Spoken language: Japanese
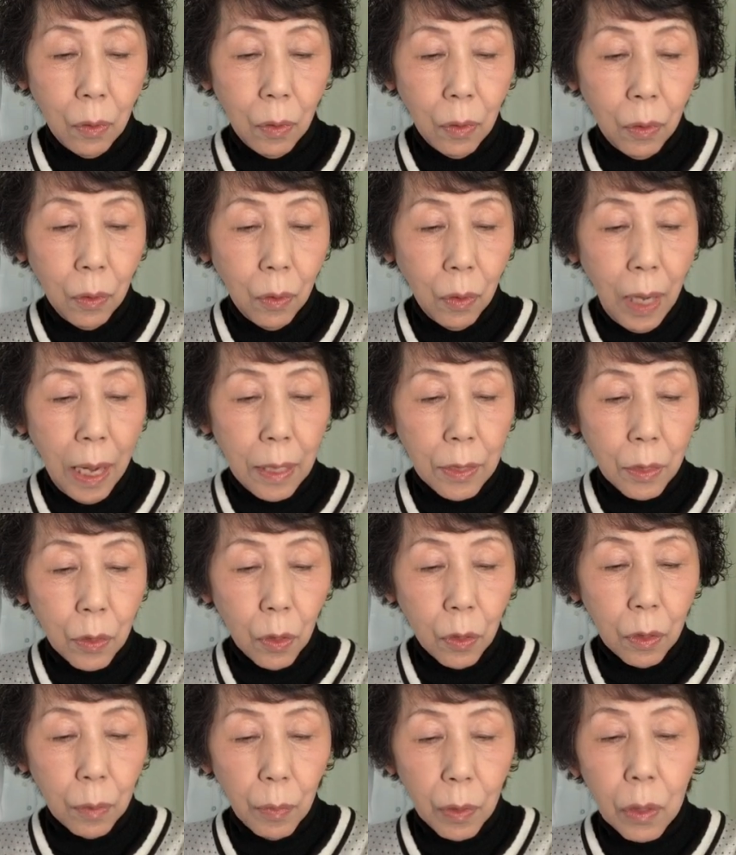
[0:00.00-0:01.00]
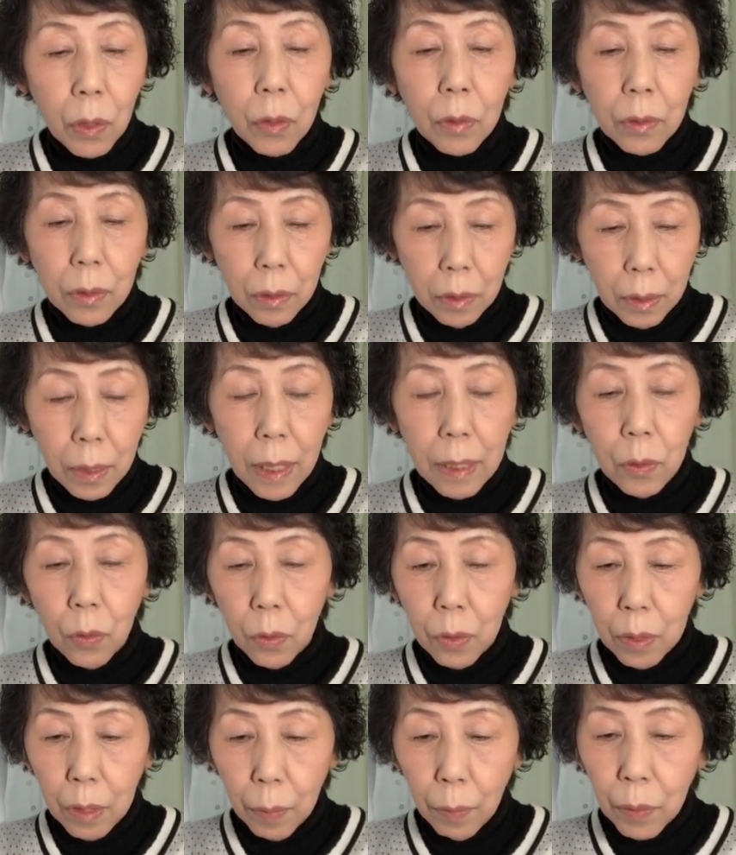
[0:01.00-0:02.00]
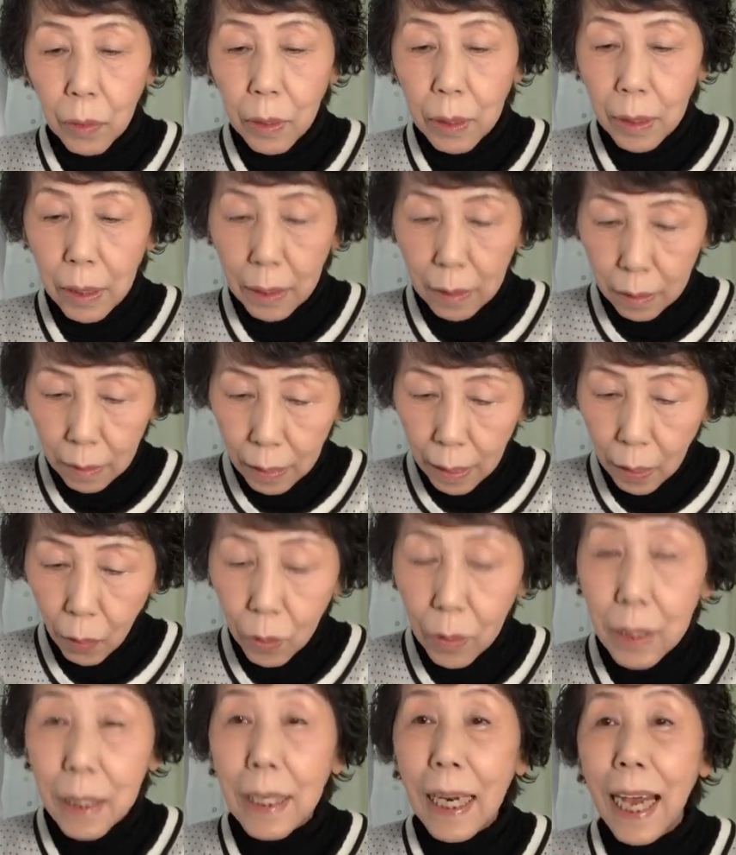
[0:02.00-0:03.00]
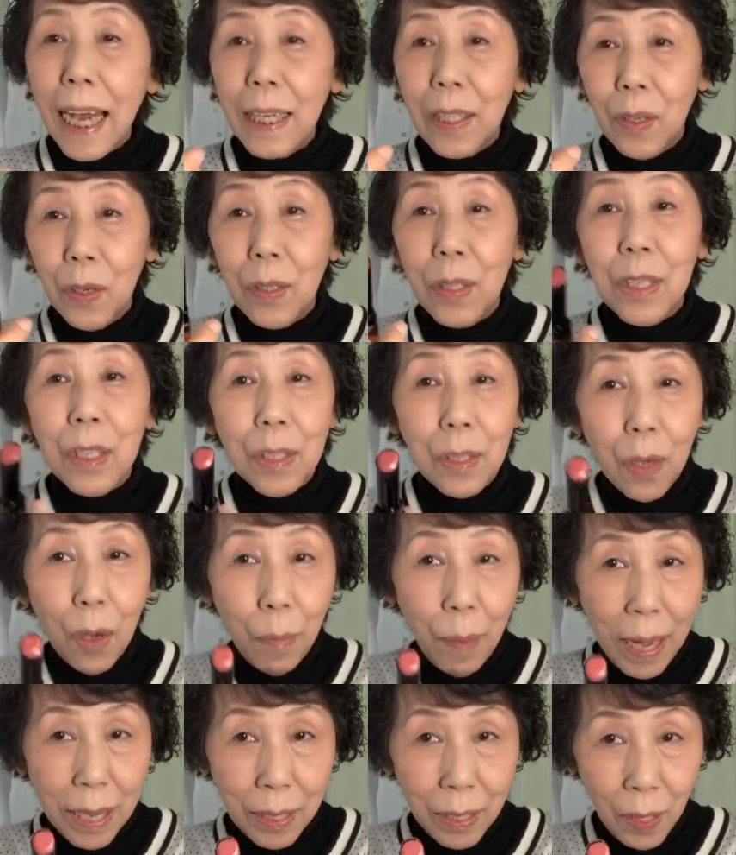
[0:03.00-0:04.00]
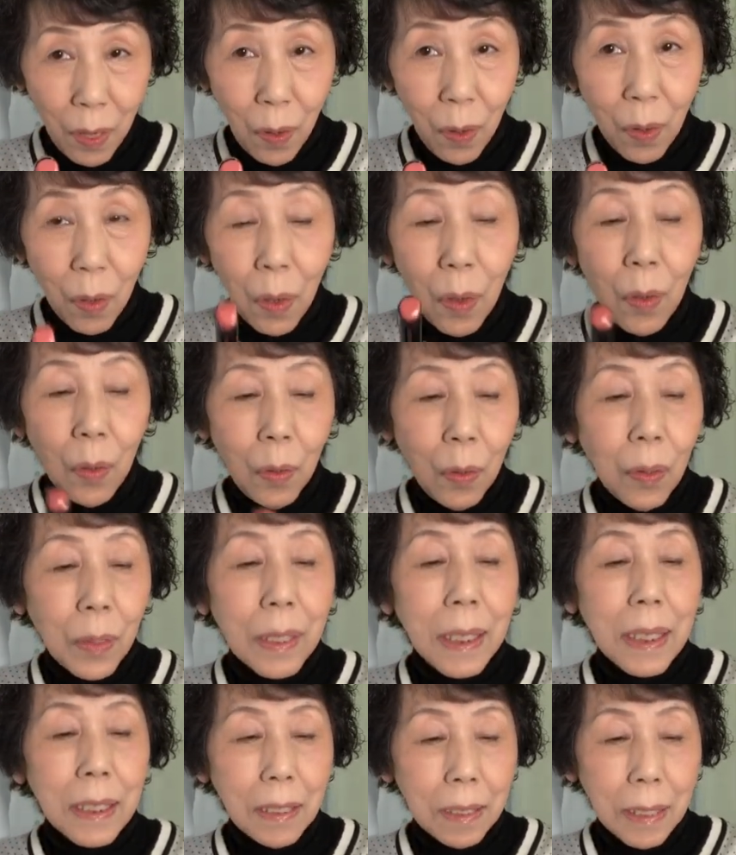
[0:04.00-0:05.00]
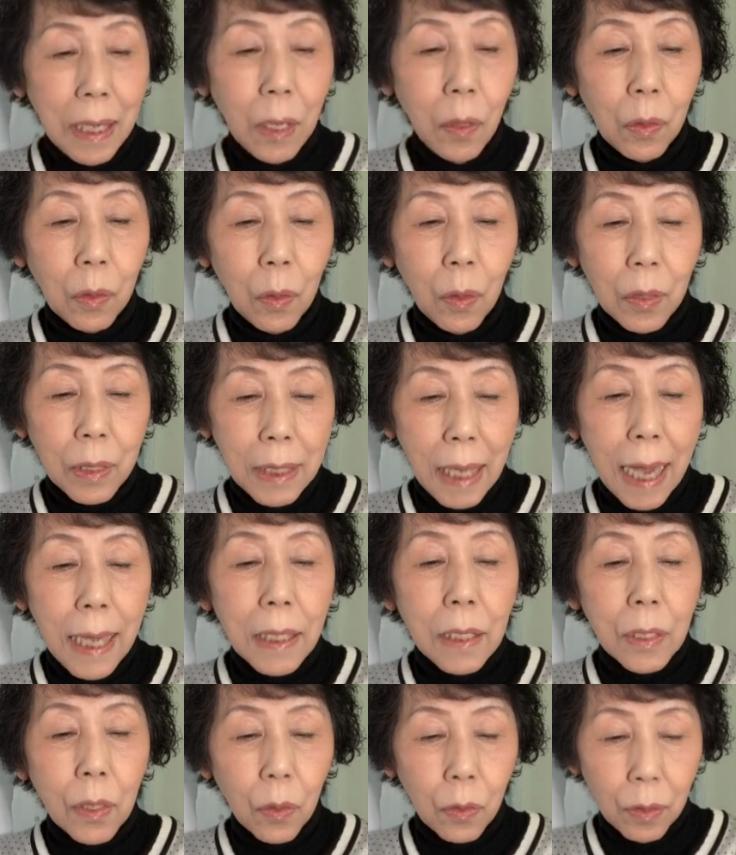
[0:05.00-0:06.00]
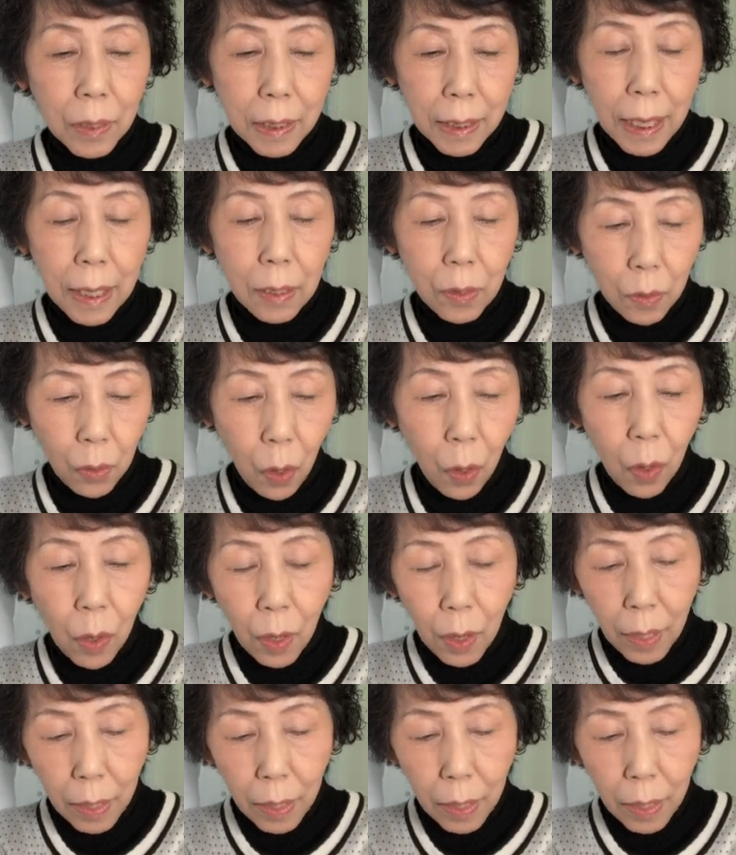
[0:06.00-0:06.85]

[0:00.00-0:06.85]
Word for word: の発色もよくってとってもいいですねこちら45番の方ですねこの3色セット、